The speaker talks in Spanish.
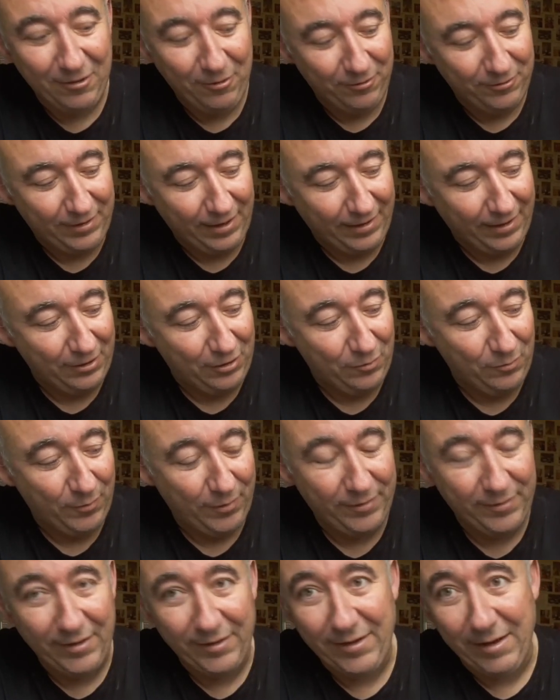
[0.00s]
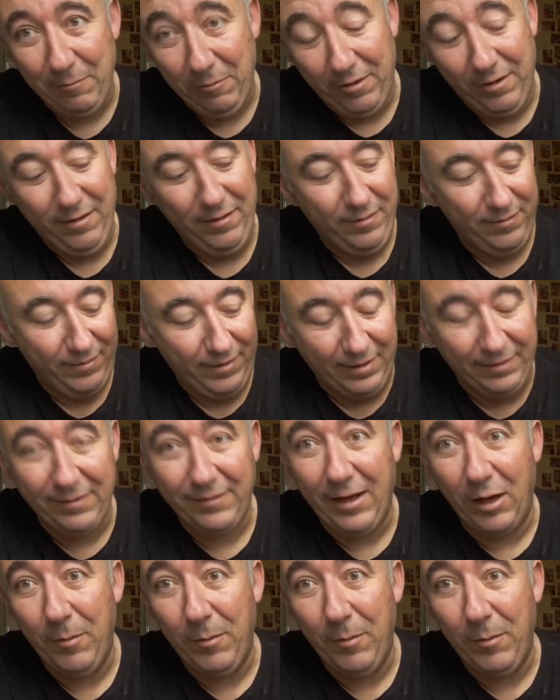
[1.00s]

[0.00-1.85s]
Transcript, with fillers: los zagueros no pueden saltar, porque si,